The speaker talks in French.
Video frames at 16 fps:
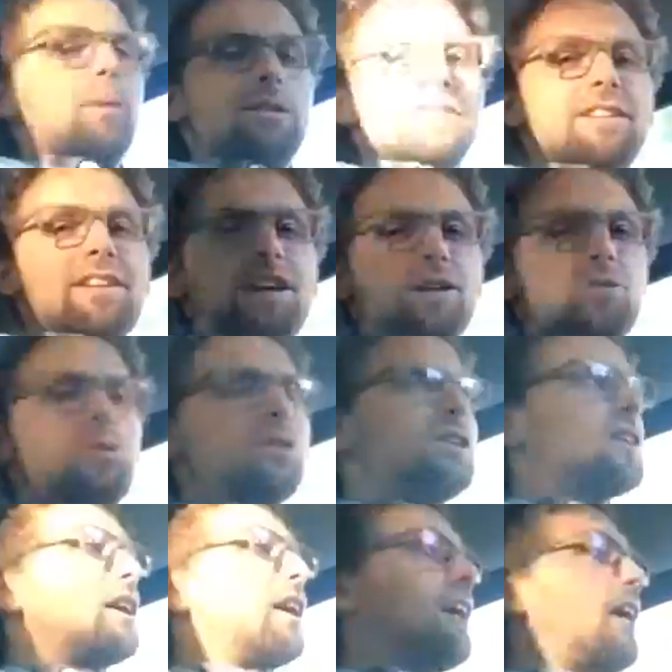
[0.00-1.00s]
passer la
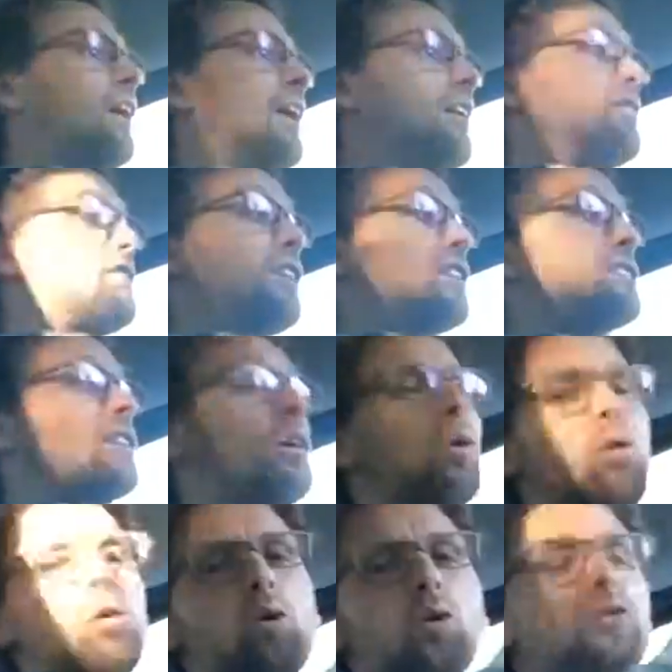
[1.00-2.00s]
nuit à, faire ça.
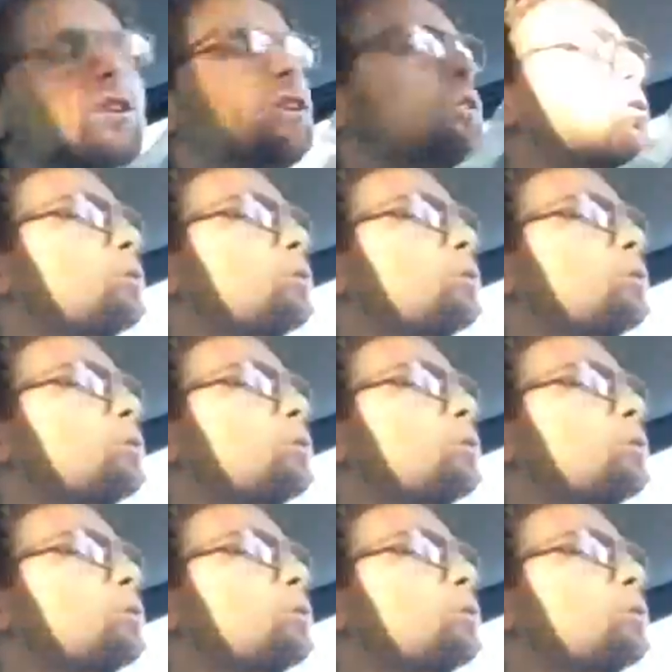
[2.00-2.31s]
On comptait les